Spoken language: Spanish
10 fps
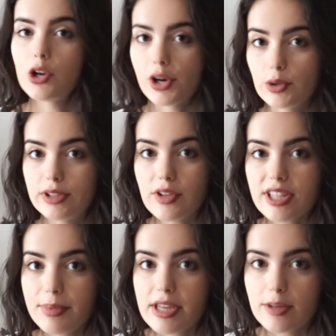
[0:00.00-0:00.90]
Los resultados
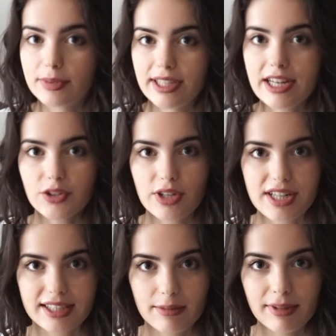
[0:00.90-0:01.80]
que podéis obtener son
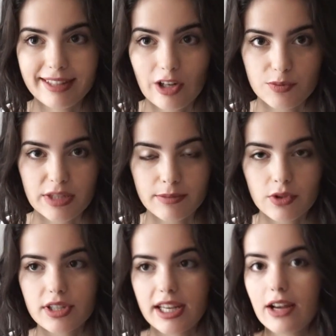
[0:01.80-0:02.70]
exactamente los
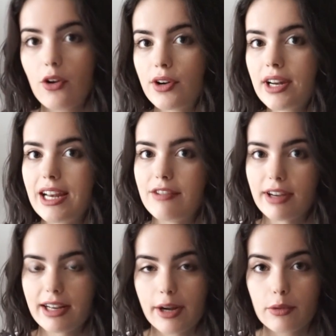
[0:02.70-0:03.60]
mismos que con el
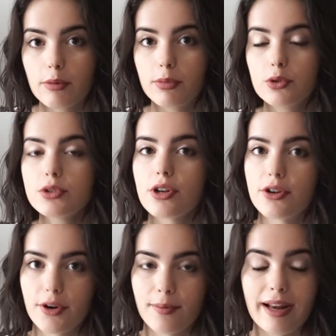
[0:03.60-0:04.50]
Efaclar Duo Plus
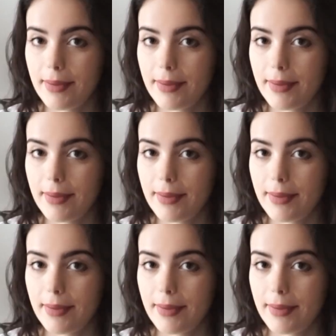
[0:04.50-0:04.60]
normal.